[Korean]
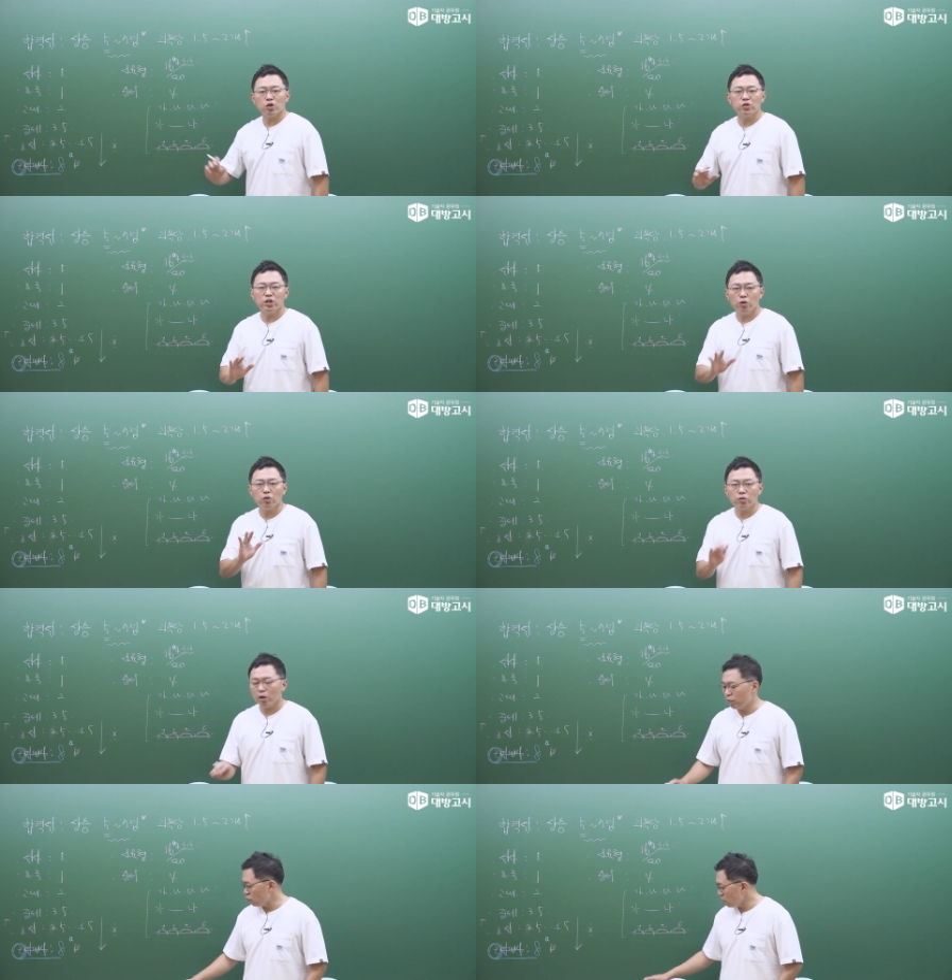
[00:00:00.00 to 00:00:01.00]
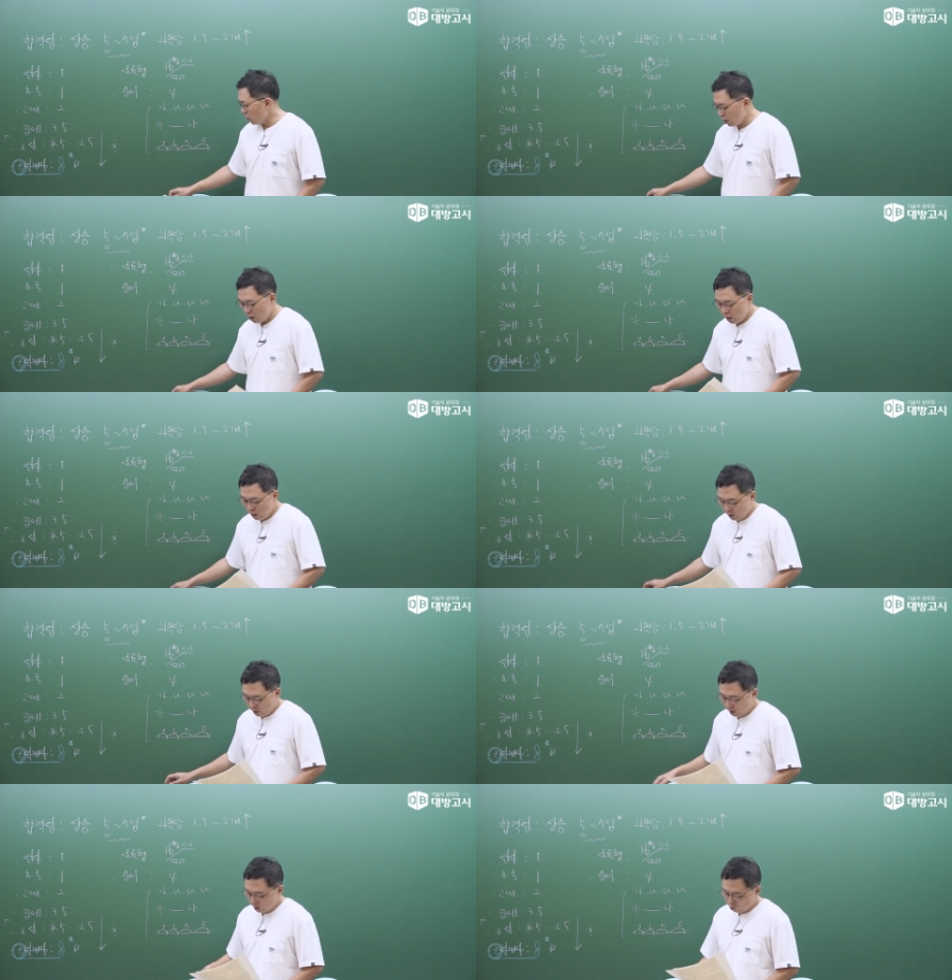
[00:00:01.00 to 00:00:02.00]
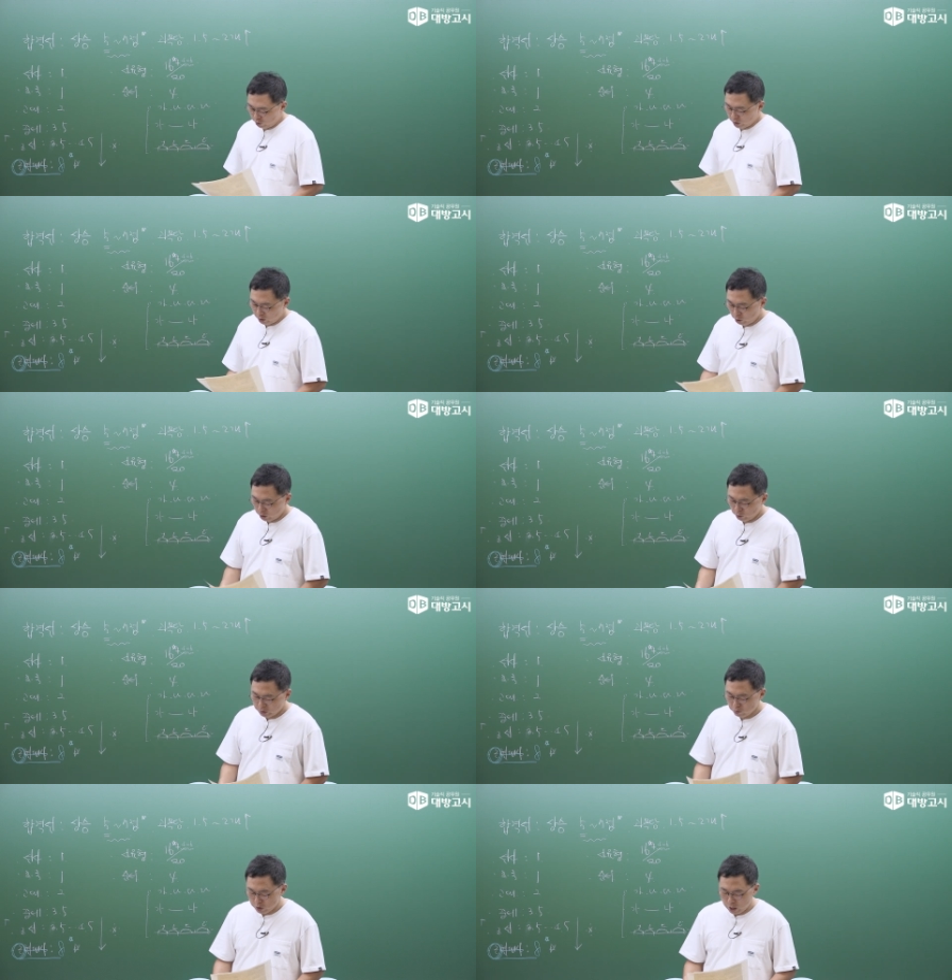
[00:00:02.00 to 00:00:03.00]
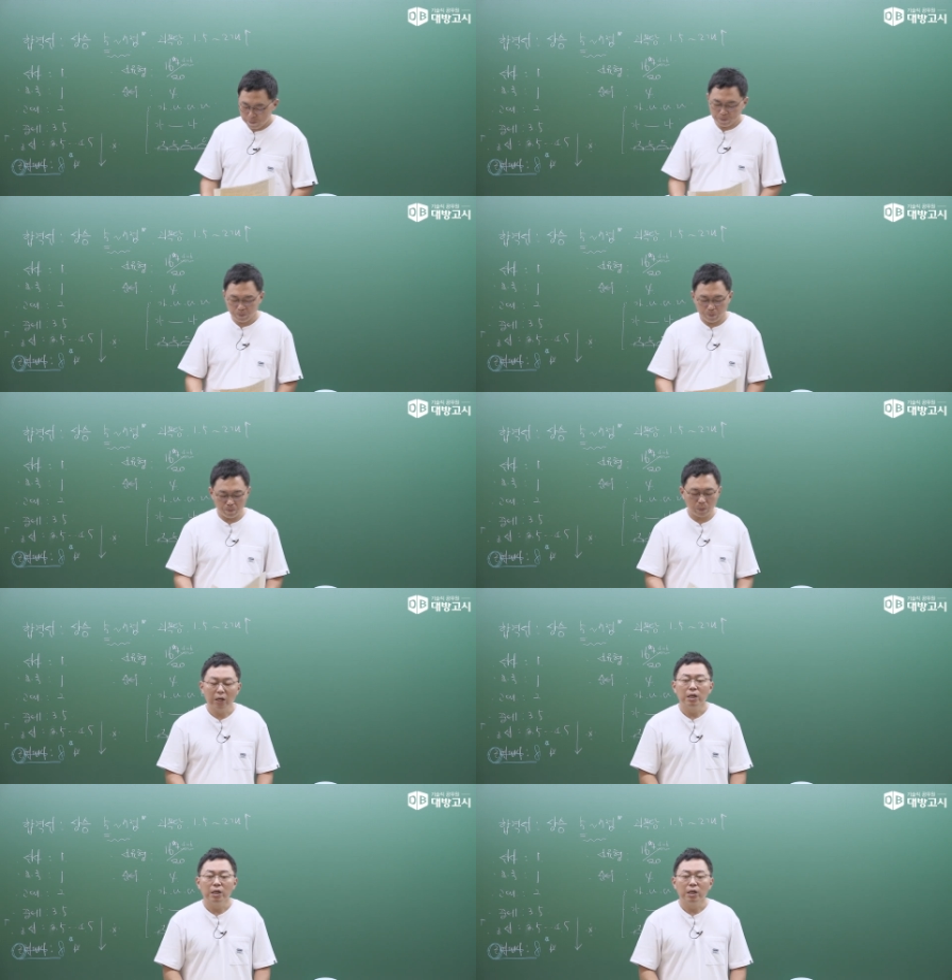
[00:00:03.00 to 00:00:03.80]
것은 이런 형태의 문제가 아, 출제가 되기도 했습니다 음.